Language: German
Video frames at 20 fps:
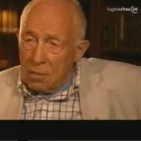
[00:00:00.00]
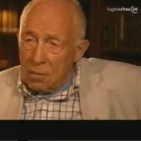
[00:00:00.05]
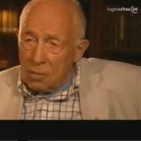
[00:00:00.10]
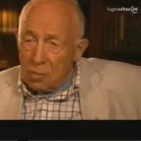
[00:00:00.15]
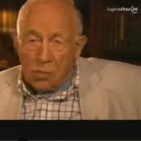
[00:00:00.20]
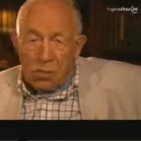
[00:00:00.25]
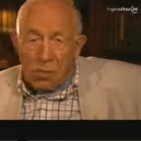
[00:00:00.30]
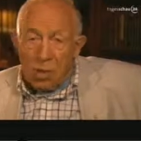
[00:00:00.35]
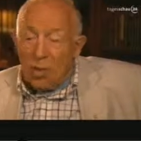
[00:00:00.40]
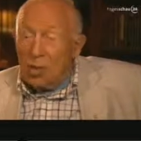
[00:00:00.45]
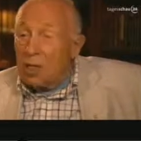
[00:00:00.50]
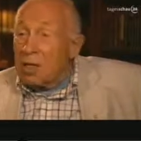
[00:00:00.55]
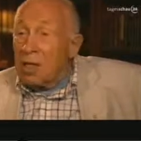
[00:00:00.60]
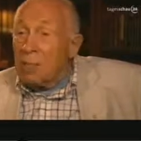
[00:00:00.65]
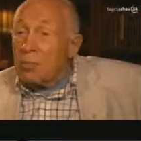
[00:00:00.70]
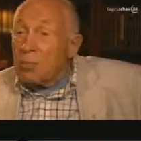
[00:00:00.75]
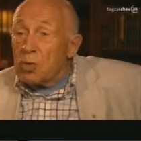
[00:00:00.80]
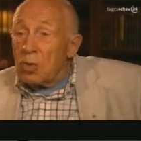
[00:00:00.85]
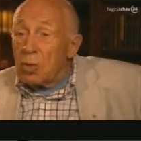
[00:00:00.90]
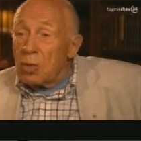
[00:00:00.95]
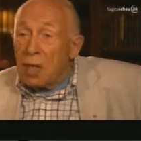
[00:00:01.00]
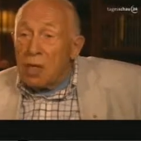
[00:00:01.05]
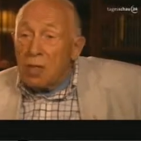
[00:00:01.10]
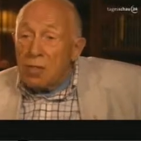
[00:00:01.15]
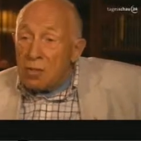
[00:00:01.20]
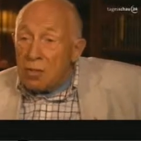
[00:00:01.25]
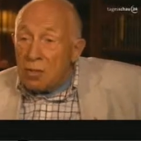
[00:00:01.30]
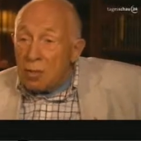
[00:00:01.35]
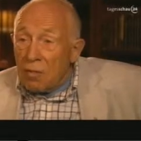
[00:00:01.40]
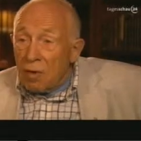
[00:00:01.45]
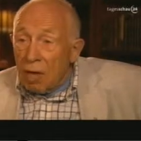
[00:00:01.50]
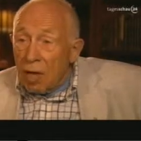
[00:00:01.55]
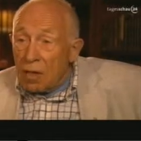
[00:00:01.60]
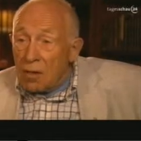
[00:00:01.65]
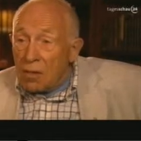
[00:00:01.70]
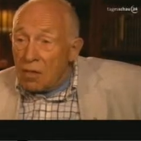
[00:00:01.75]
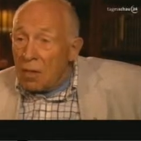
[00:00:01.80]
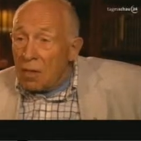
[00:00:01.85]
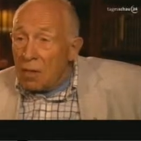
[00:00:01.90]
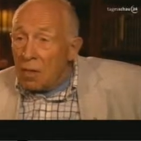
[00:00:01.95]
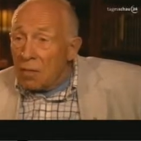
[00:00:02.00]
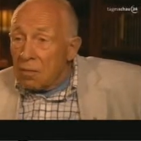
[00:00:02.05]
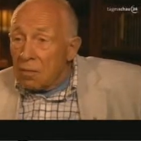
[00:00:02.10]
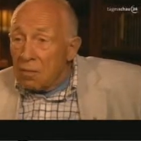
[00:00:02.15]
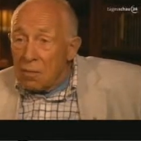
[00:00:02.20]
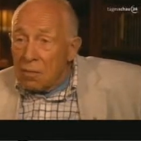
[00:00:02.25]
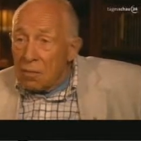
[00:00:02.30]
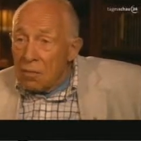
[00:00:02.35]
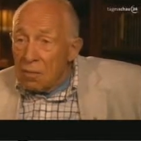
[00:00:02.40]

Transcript: Sie müssen auch nicht jedem Journalisten die Wahrheit sagen.